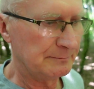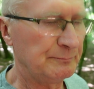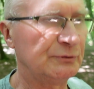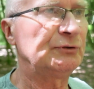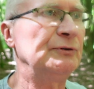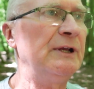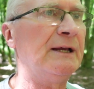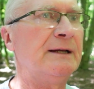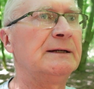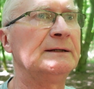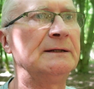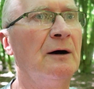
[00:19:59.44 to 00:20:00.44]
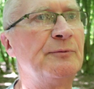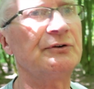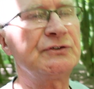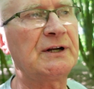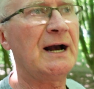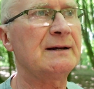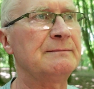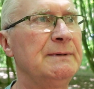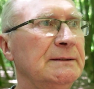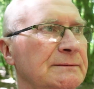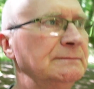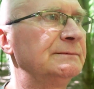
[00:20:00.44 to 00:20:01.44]
Po drugie, oprócz
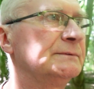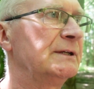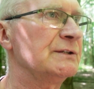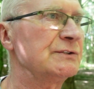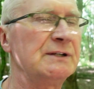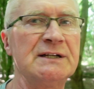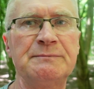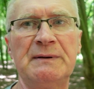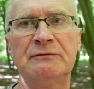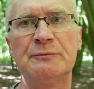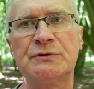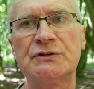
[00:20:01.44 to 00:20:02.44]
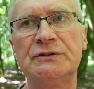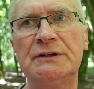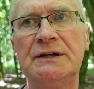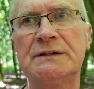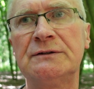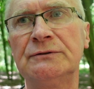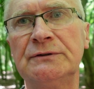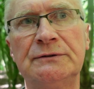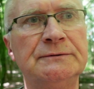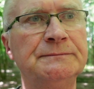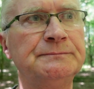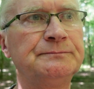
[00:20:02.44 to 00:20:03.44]
karmy, to jeszcze jest prawo przyczyny i skutku.